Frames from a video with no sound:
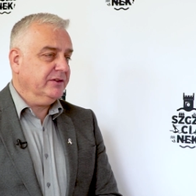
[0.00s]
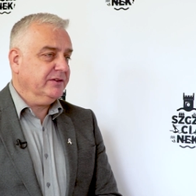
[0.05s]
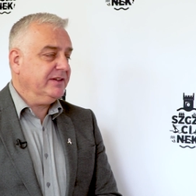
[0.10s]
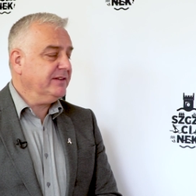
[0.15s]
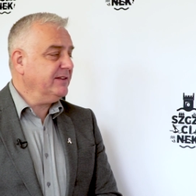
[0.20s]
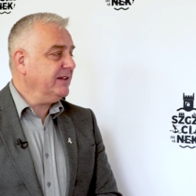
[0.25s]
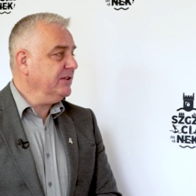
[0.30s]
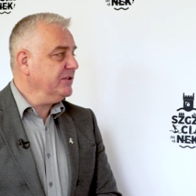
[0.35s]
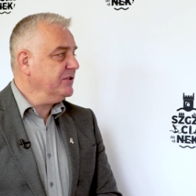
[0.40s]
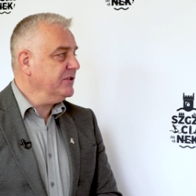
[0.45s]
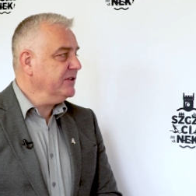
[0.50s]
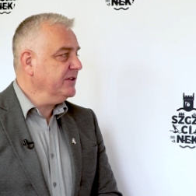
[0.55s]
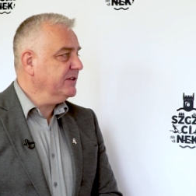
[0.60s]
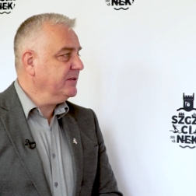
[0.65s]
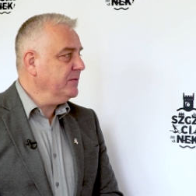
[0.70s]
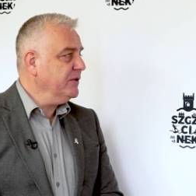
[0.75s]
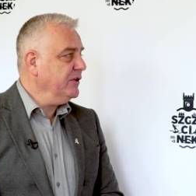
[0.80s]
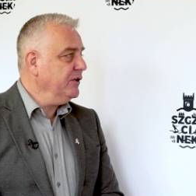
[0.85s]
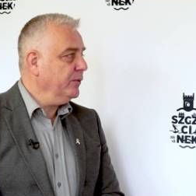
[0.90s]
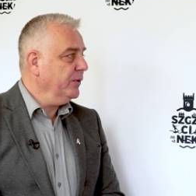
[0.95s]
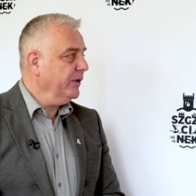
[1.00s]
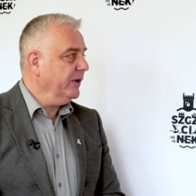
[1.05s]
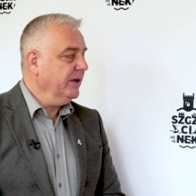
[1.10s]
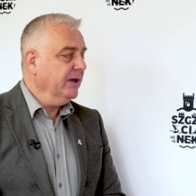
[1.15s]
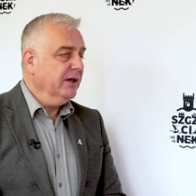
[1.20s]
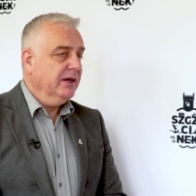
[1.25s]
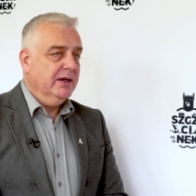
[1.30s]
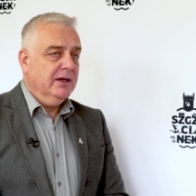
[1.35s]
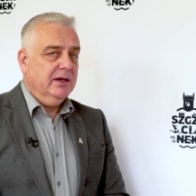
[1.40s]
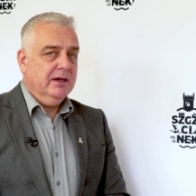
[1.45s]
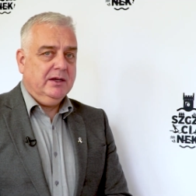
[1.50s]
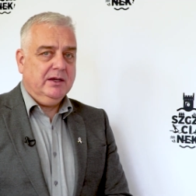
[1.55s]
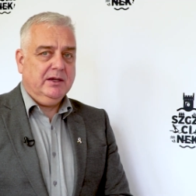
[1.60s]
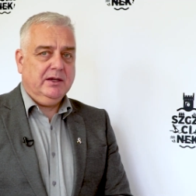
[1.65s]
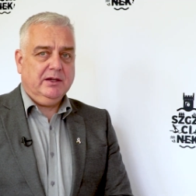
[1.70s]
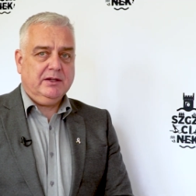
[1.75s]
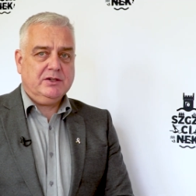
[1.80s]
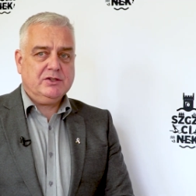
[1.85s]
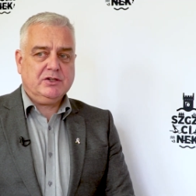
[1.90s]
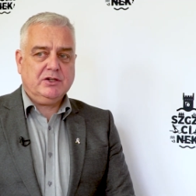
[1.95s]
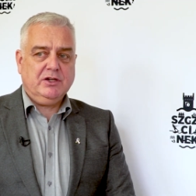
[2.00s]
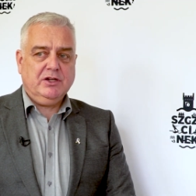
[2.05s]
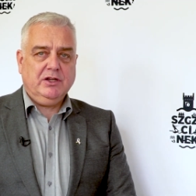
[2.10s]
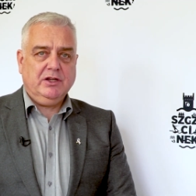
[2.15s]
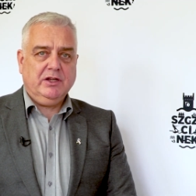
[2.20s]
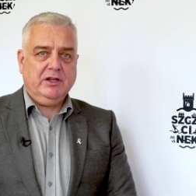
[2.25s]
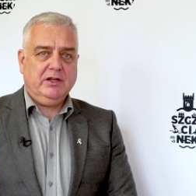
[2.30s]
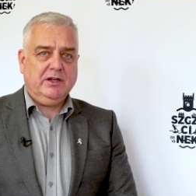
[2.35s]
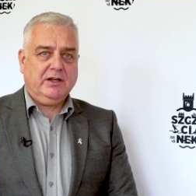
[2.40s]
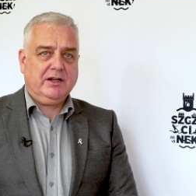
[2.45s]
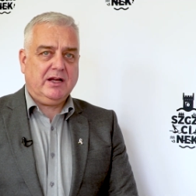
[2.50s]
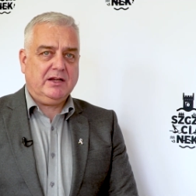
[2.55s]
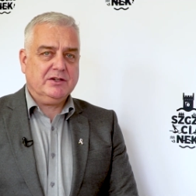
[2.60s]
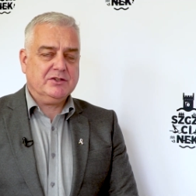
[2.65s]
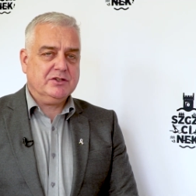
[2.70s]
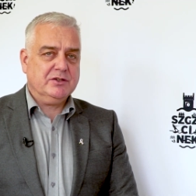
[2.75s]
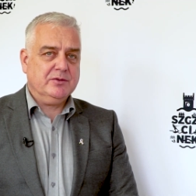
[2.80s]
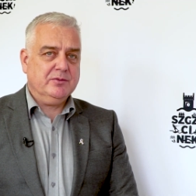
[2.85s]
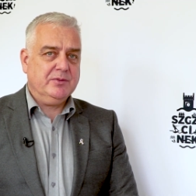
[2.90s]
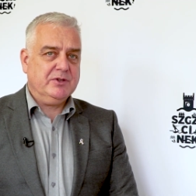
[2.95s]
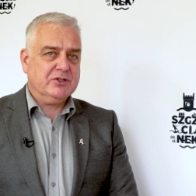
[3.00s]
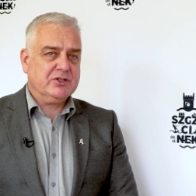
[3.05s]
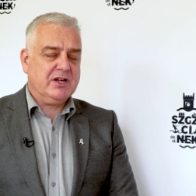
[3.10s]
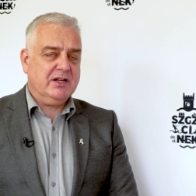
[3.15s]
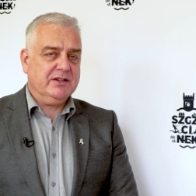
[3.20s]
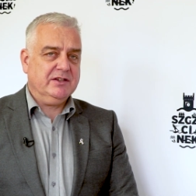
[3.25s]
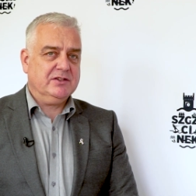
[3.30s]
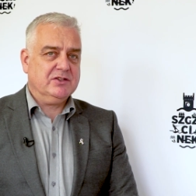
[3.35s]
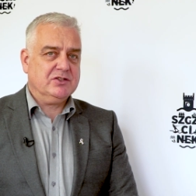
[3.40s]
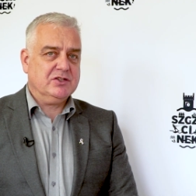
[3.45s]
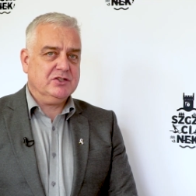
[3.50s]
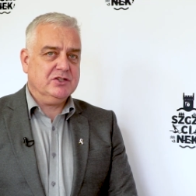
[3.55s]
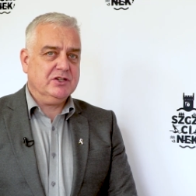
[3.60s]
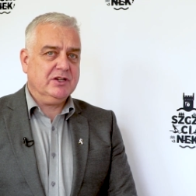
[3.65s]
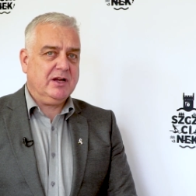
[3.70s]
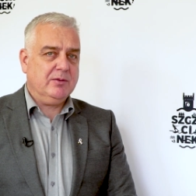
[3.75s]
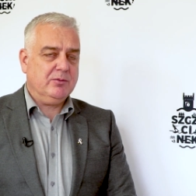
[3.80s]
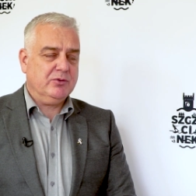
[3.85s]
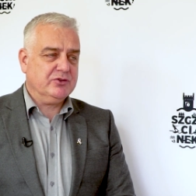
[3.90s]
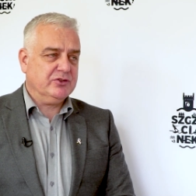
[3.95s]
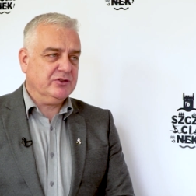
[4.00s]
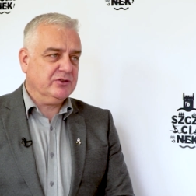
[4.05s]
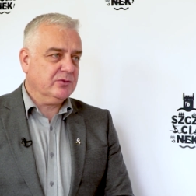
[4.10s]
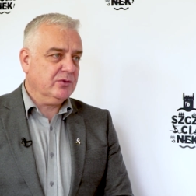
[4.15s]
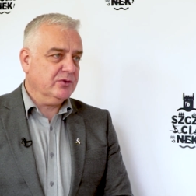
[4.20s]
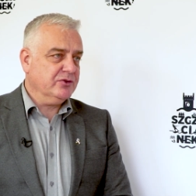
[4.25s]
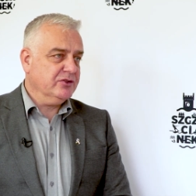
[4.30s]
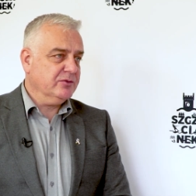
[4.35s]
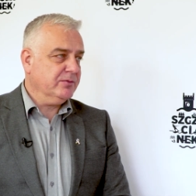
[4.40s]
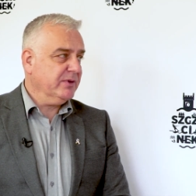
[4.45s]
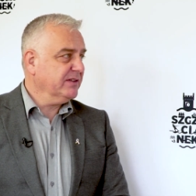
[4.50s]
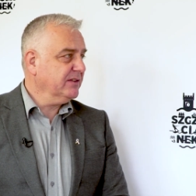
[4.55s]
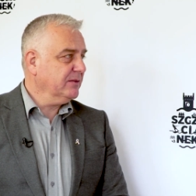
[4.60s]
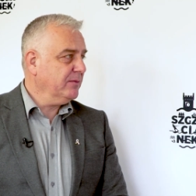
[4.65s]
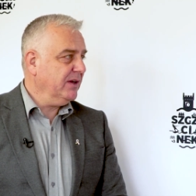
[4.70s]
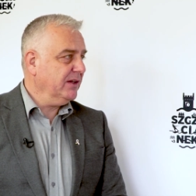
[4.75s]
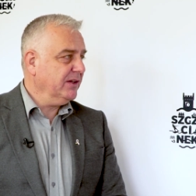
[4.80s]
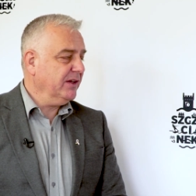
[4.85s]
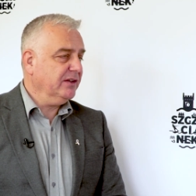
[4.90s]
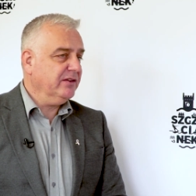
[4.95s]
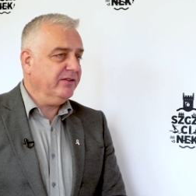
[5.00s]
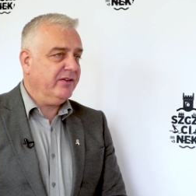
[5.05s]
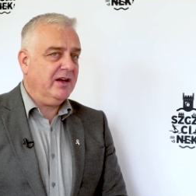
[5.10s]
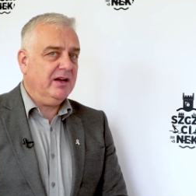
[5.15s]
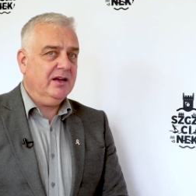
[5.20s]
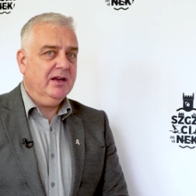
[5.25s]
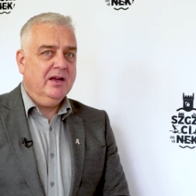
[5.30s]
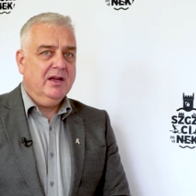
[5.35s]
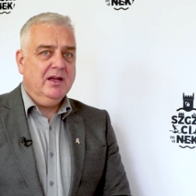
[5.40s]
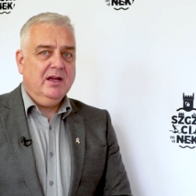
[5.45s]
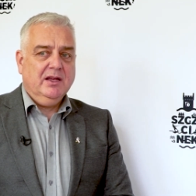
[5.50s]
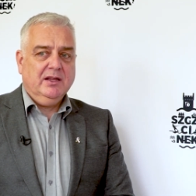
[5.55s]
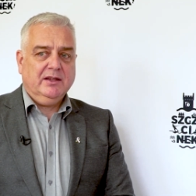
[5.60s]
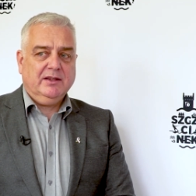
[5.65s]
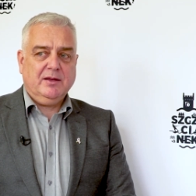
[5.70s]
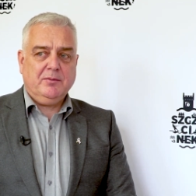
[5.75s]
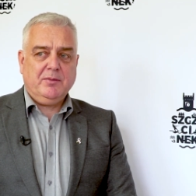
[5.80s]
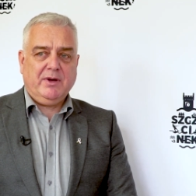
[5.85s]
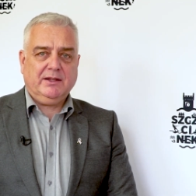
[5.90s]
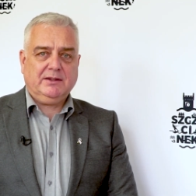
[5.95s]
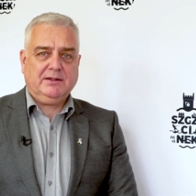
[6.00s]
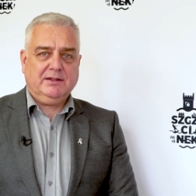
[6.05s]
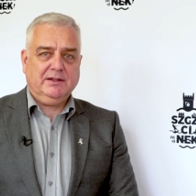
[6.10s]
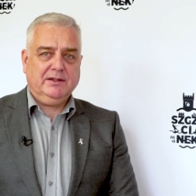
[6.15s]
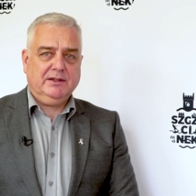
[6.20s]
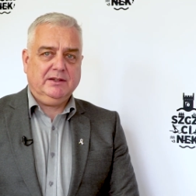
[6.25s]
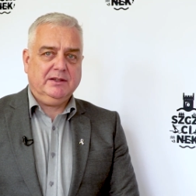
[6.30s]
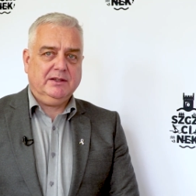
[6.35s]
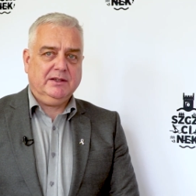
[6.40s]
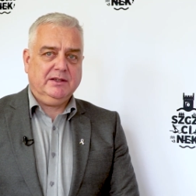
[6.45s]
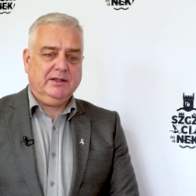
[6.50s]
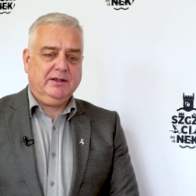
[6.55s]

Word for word: zasady się nie zmieniły, czyli każdy mieszkaniec Szczecinka może zgłosić maksymalnie dwa tematy.